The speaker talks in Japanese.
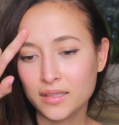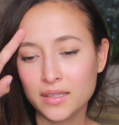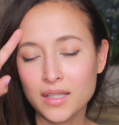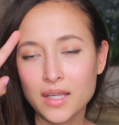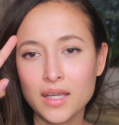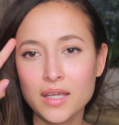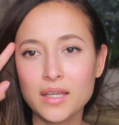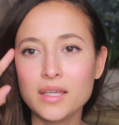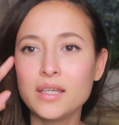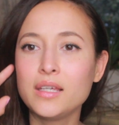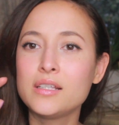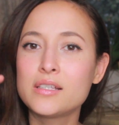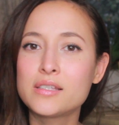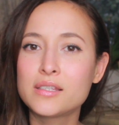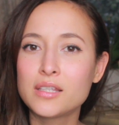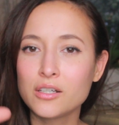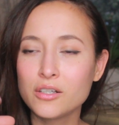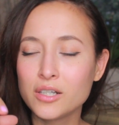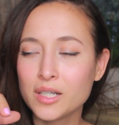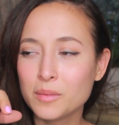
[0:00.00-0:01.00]
で
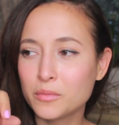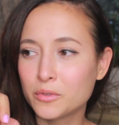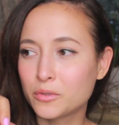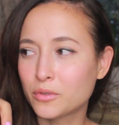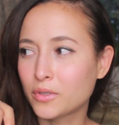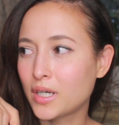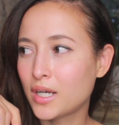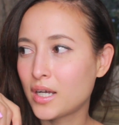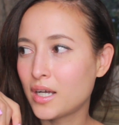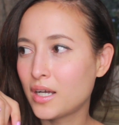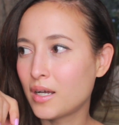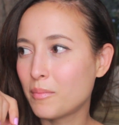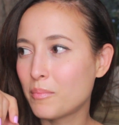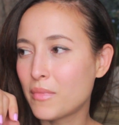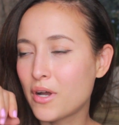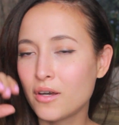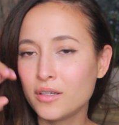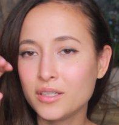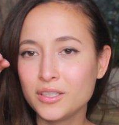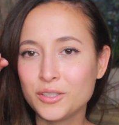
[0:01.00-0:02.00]
インスタグラムとか
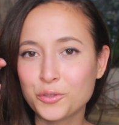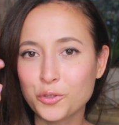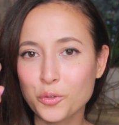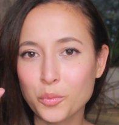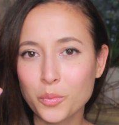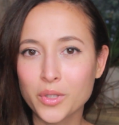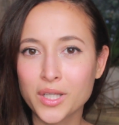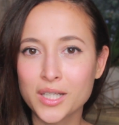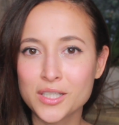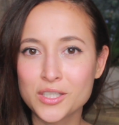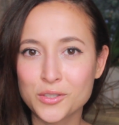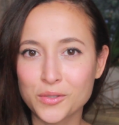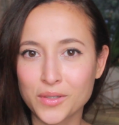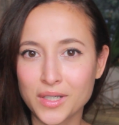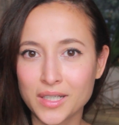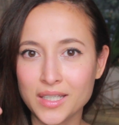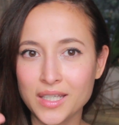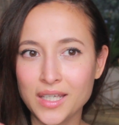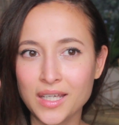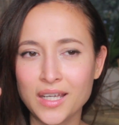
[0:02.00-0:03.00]
周りの友達と
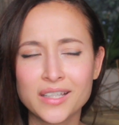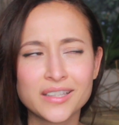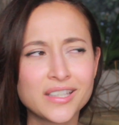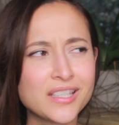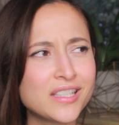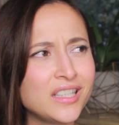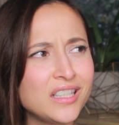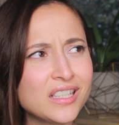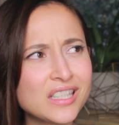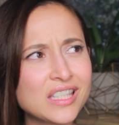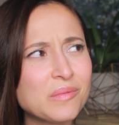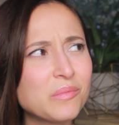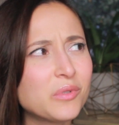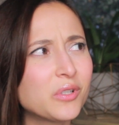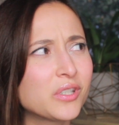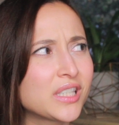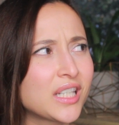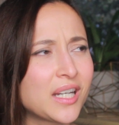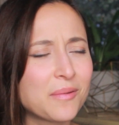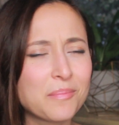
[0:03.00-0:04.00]
かに私いつ
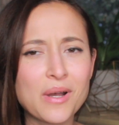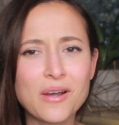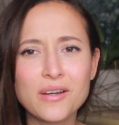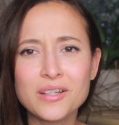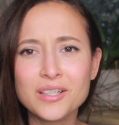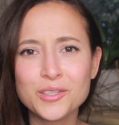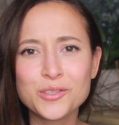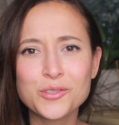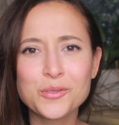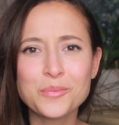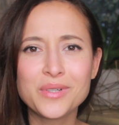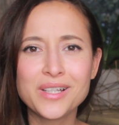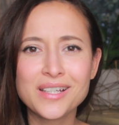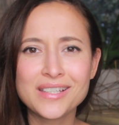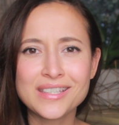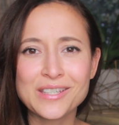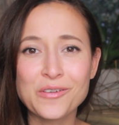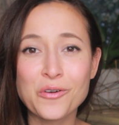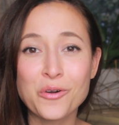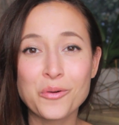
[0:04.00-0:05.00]
もさ周りの友
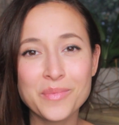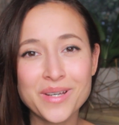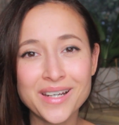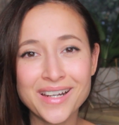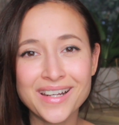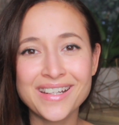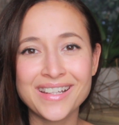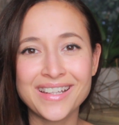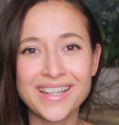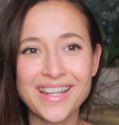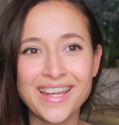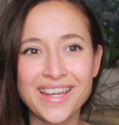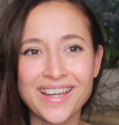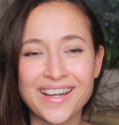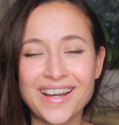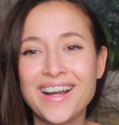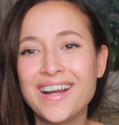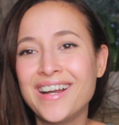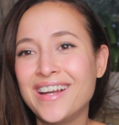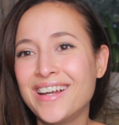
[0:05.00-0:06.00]
達に褒められて
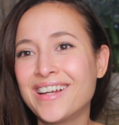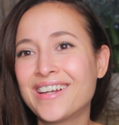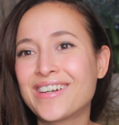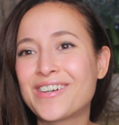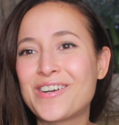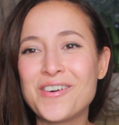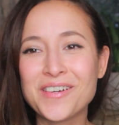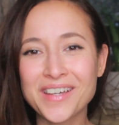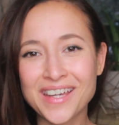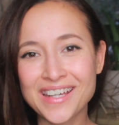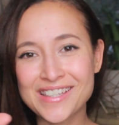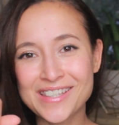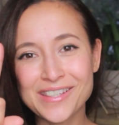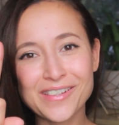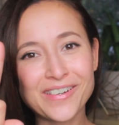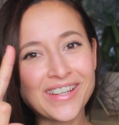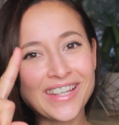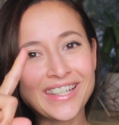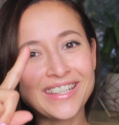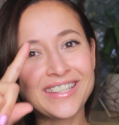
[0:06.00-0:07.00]
あ今月
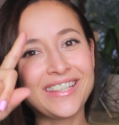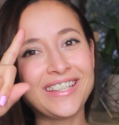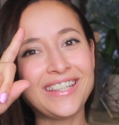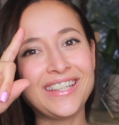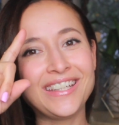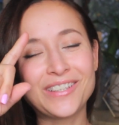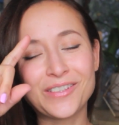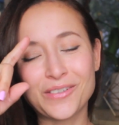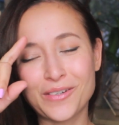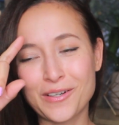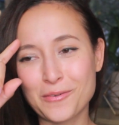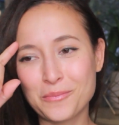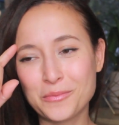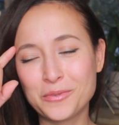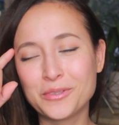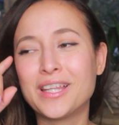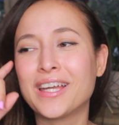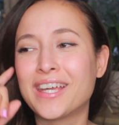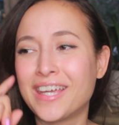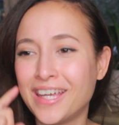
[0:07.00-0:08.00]
のお気に入りとか思
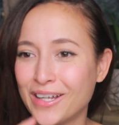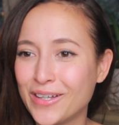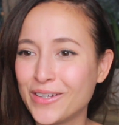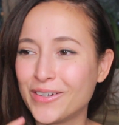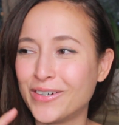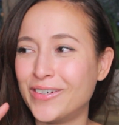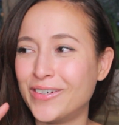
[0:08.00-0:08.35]
うんだけど